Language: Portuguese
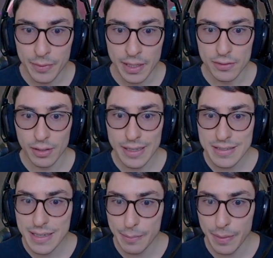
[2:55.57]
Só
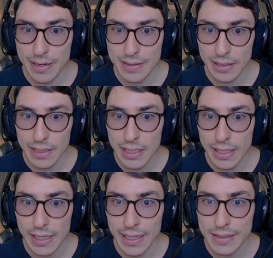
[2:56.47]
descer a página aqui e
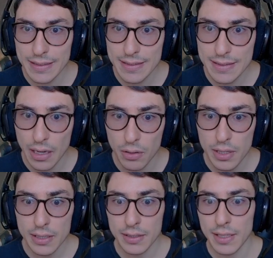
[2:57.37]
clicar em Install
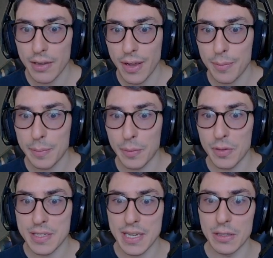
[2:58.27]
que ele vai abrir para
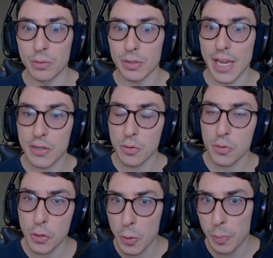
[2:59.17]
você no Get on
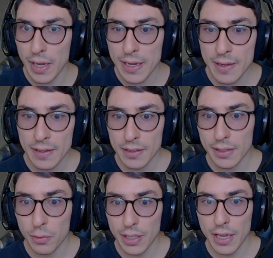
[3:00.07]
Google Play
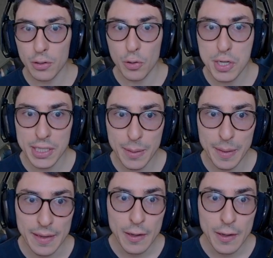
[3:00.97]
tem o QR Code aqui também.